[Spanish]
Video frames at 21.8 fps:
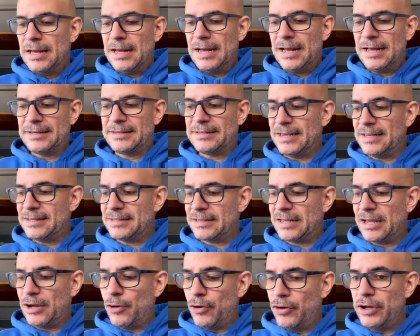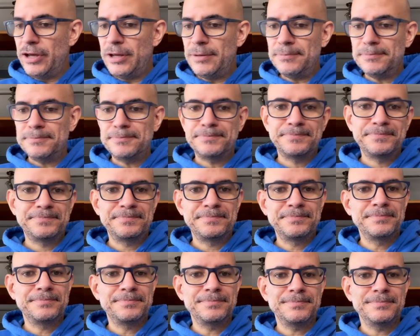Así es que hoy,
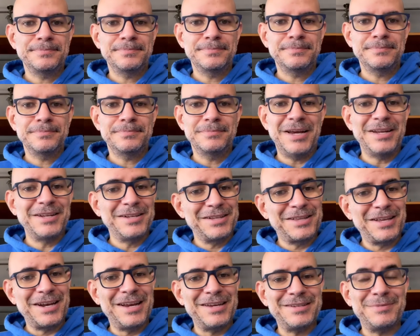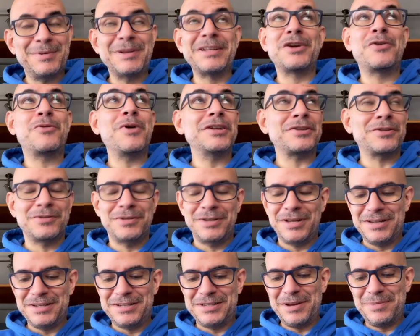23, 24
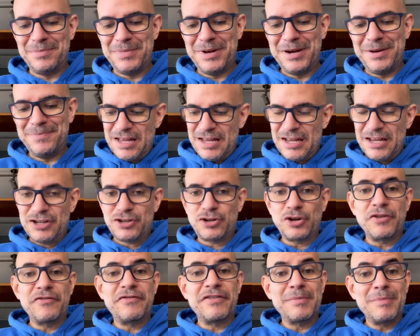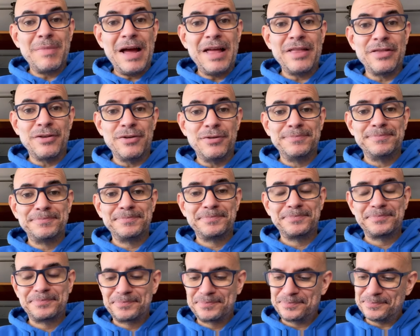de diciembre, estoy firmando
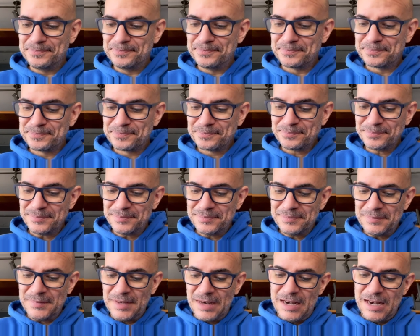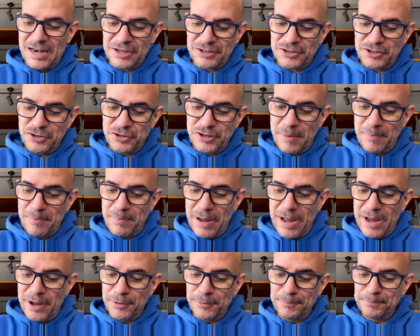la acción de
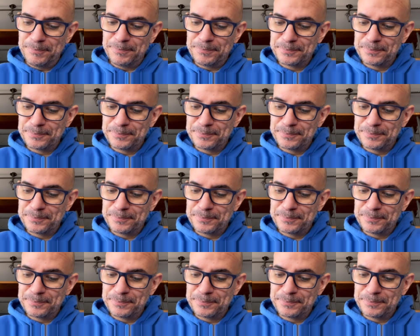amparo